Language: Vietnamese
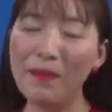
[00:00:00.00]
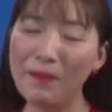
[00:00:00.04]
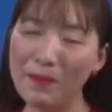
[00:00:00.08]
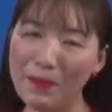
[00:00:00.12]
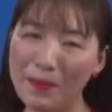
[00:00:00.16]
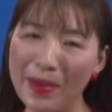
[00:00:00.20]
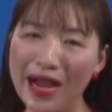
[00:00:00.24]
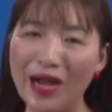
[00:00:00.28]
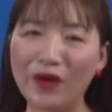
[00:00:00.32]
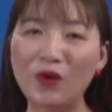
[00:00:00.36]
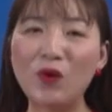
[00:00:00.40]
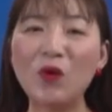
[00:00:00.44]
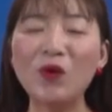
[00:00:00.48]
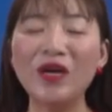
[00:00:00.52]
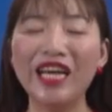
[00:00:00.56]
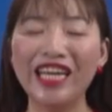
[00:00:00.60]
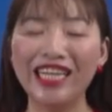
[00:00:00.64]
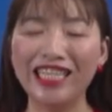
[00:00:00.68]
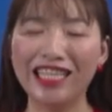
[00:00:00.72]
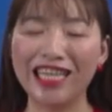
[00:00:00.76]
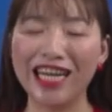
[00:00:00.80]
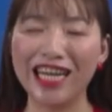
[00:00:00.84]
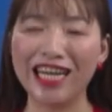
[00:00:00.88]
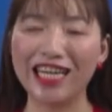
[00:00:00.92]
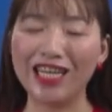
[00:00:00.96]
mà cô
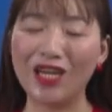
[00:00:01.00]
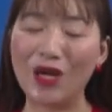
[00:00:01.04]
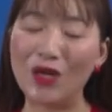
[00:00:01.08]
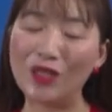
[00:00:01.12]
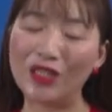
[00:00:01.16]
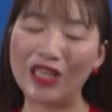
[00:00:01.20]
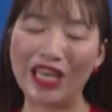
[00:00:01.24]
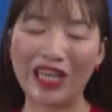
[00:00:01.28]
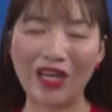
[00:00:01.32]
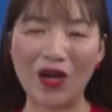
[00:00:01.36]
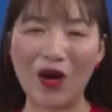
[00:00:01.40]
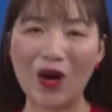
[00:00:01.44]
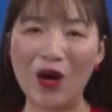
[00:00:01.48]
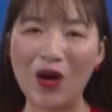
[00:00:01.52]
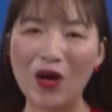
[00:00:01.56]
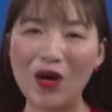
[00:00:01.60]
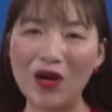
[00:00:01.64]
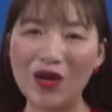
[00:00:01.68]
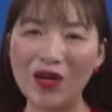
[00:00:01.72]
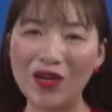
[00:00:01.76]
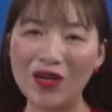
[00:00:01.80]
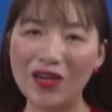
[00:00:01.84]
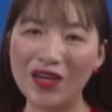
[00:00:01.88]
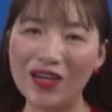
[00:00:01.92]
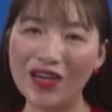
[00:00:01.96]
nghĩ rằng nó sẽ
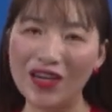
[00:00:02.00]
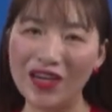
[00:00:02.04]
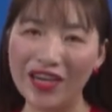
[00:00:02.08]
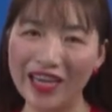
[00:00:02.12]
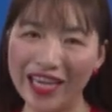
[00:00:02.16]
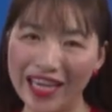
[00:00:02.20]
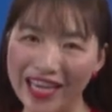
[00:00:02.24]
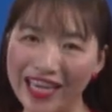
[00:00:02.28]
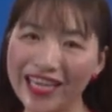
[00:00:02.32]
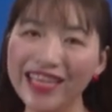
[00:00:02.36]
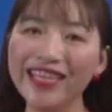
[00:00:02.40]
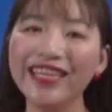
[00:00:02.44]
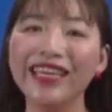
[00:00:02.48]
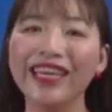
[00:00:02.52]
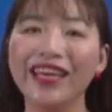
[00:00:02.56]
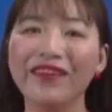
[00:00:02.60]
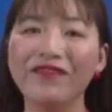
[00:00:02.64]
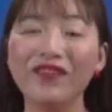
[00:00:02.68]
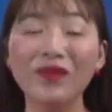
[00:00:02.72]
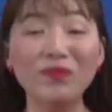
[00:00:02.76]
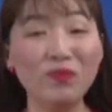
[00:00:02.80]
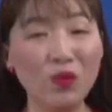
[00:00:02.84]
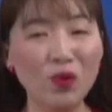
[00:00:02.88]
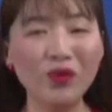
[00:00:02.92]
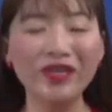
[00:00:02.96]
có ý nghĩa
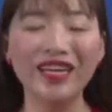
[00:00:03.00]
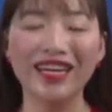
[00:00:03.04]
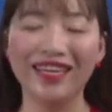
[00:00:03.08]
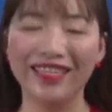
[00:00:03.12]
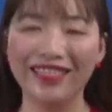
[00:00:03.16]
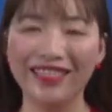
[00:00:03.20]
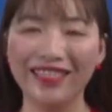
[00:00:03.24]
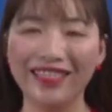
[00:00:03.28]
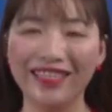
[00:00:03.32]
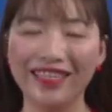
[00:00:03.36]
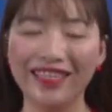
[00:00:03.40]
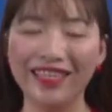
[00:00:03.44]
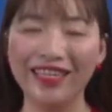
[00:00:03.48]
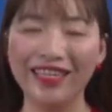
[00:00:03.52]
với muôn đời